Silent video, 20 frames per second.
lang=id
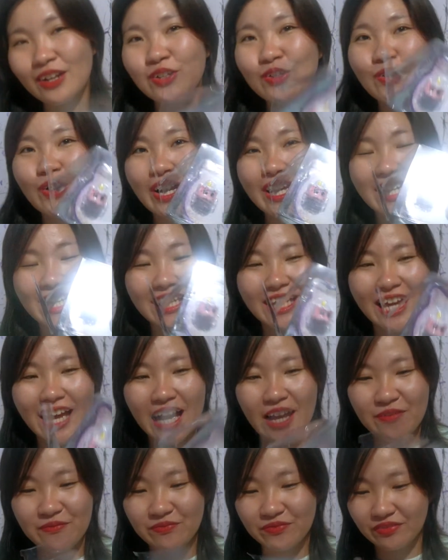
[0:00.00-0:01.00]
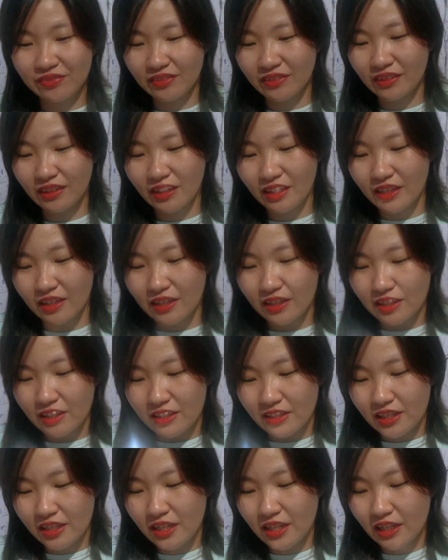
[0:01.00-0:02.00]
dua ini ya
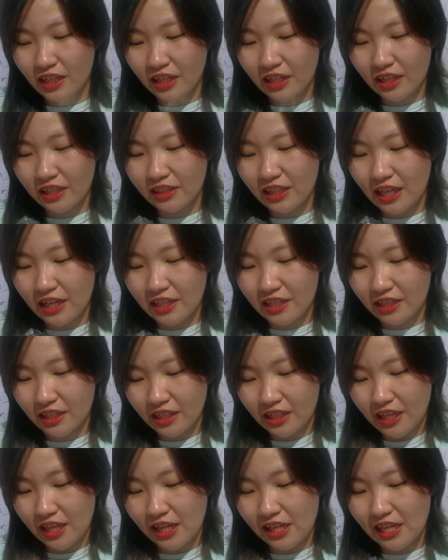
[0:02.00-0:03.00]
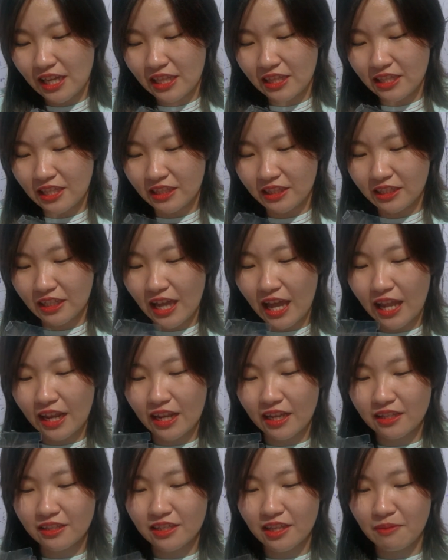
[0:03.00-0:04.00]
jadi karena tadi kalian lihatnya
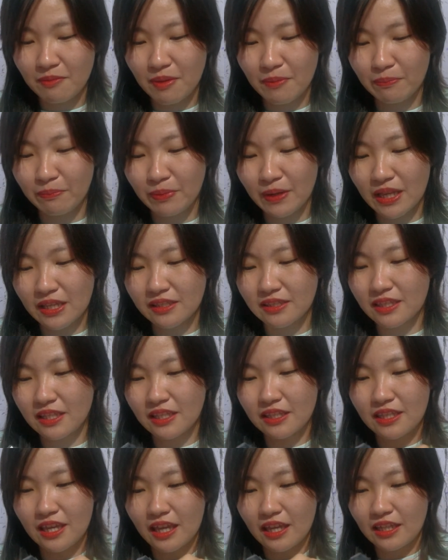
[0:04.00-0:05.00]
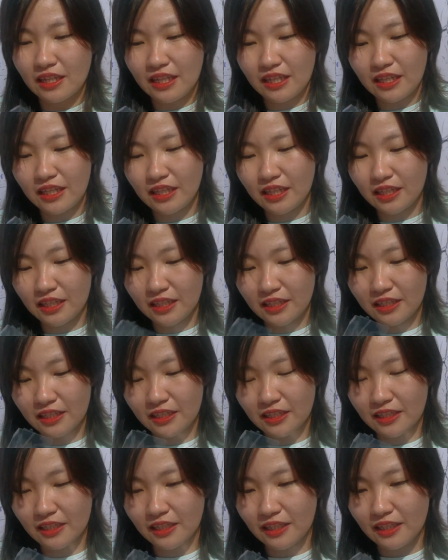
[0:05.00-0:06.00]
terhalang sama plastiknya ini
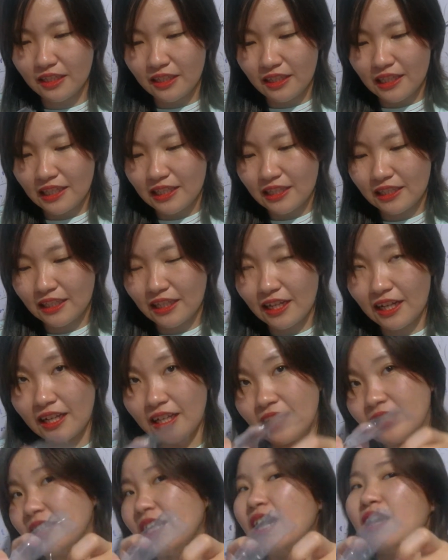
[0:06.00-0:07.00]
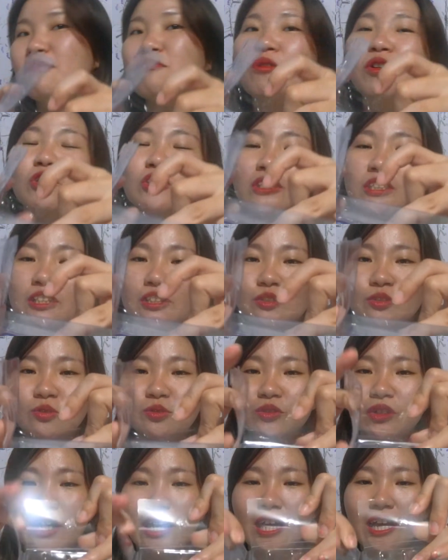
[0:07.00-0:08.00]
sekarang kita unboxing
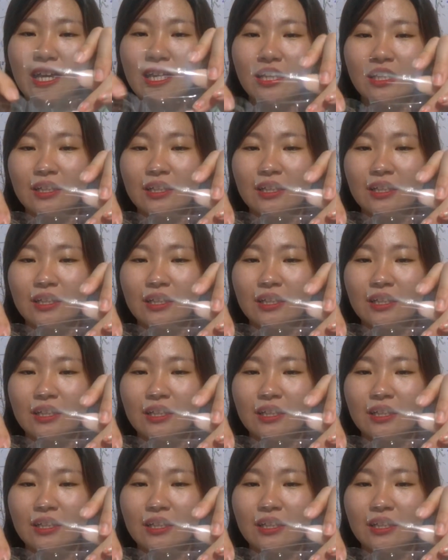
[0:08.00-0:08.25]
juga